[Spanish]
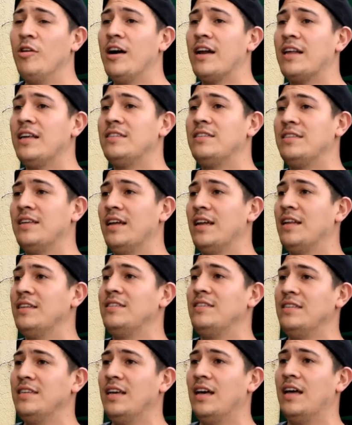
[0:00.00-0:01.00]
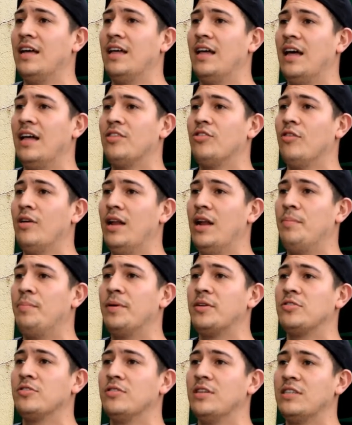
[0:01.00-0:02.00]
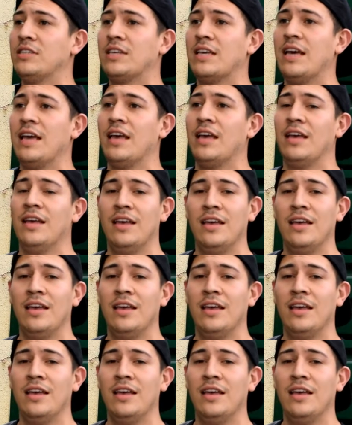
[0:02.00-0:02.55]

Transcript: agradecer en sí a, todas las personas que,